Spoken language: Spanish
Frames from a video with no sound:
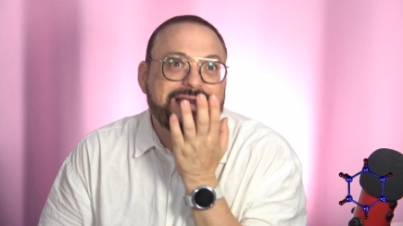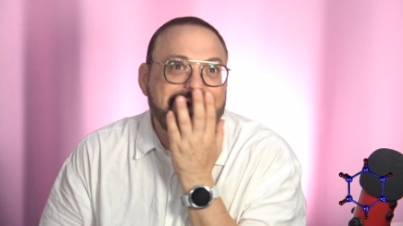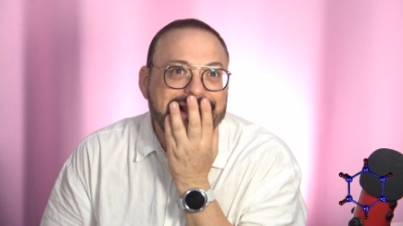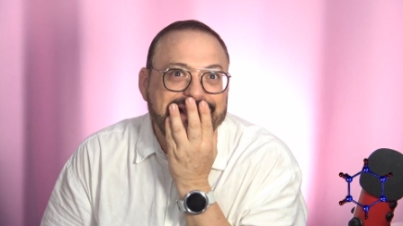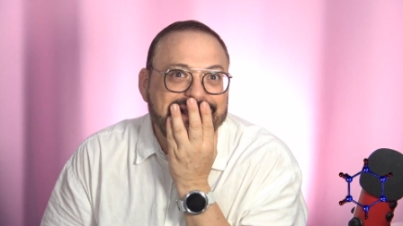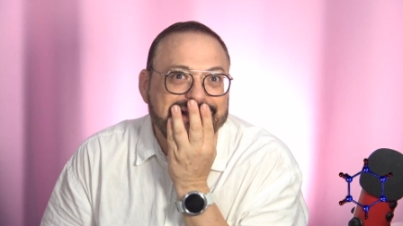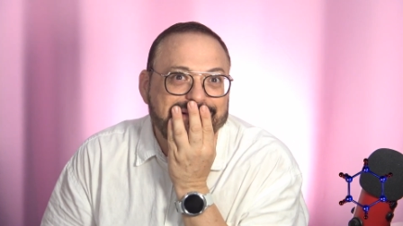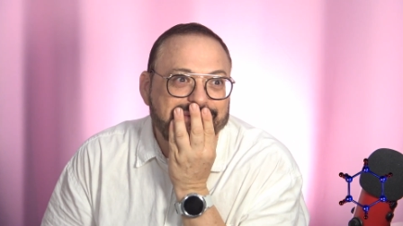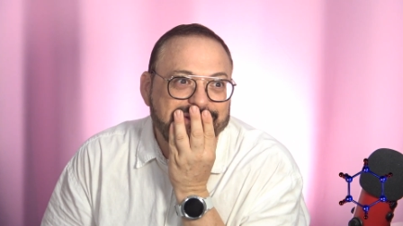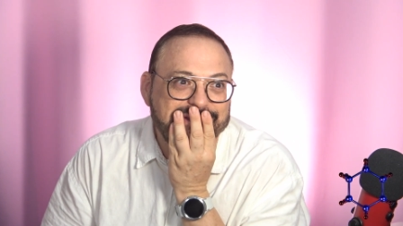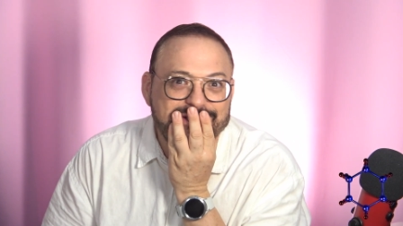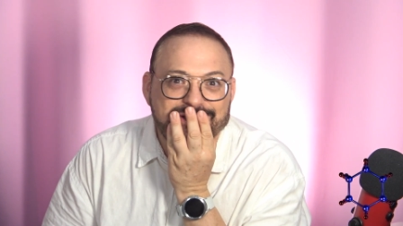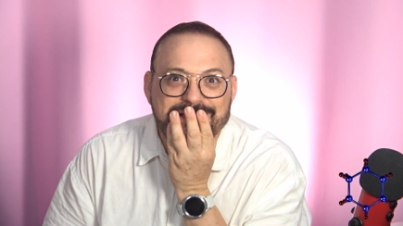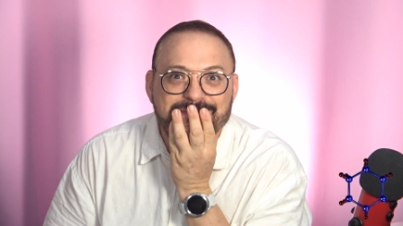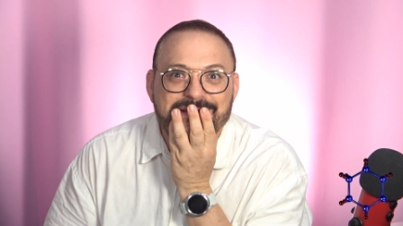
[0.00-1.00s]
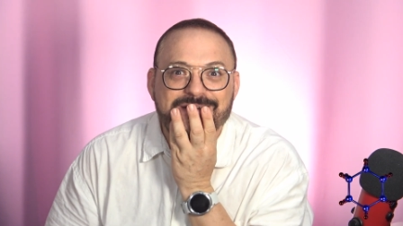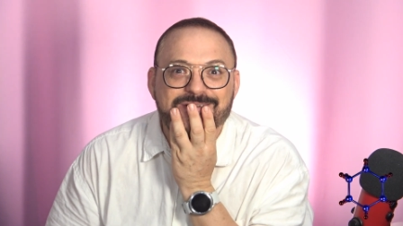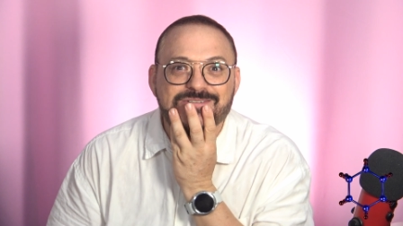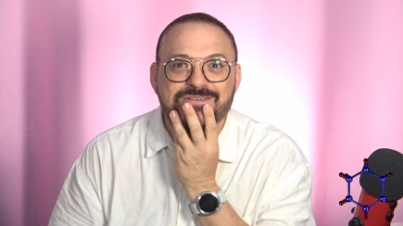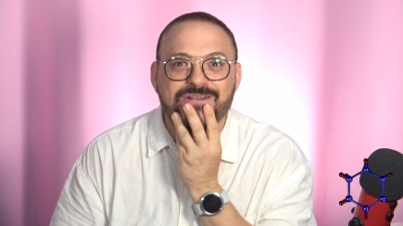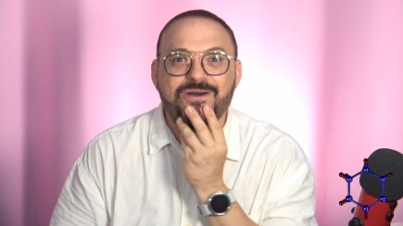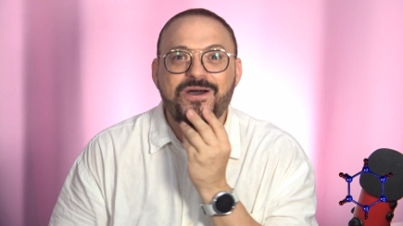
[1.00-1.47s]
para la cara, por Dios, de
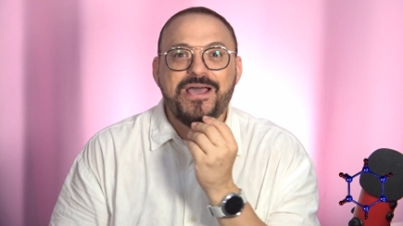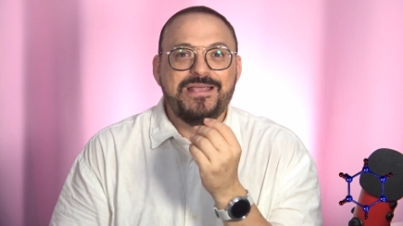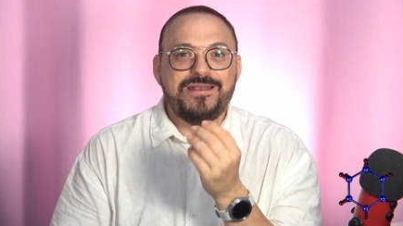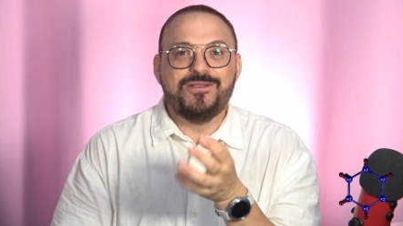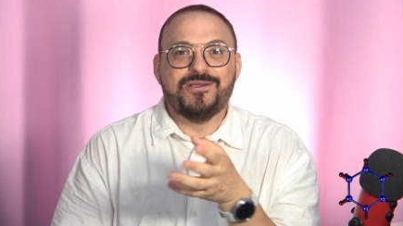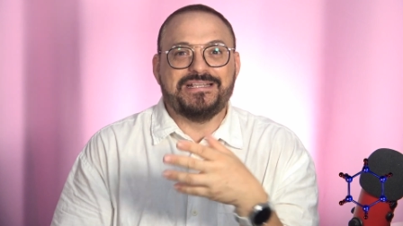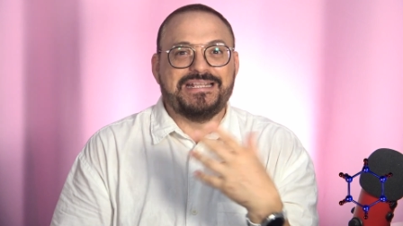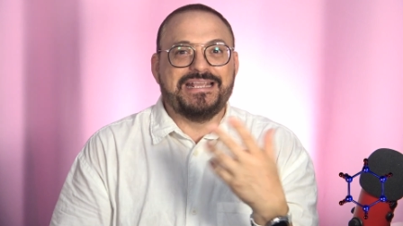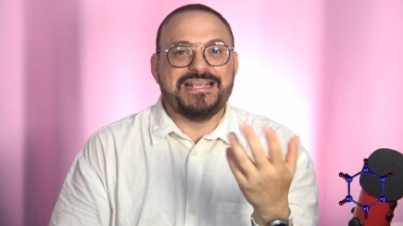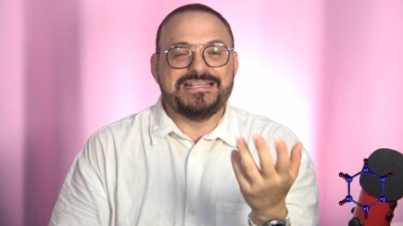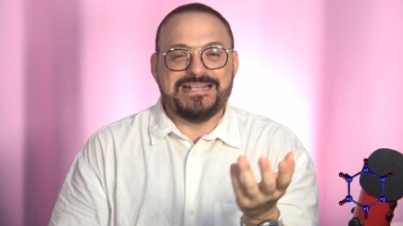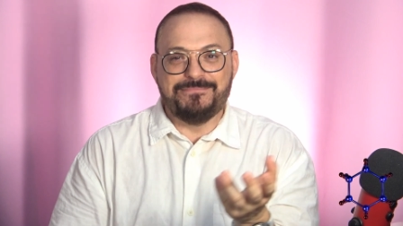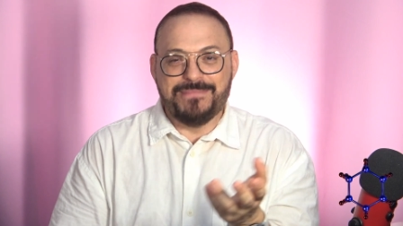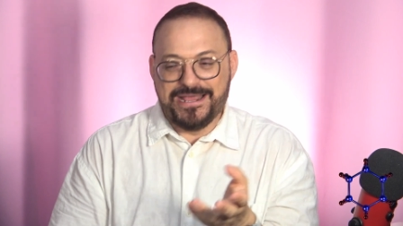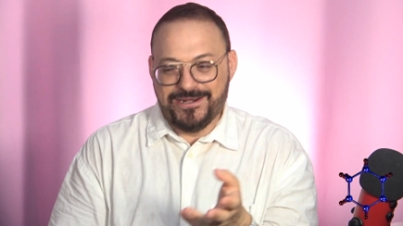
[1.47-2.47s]
manos no. Lo que tengáis a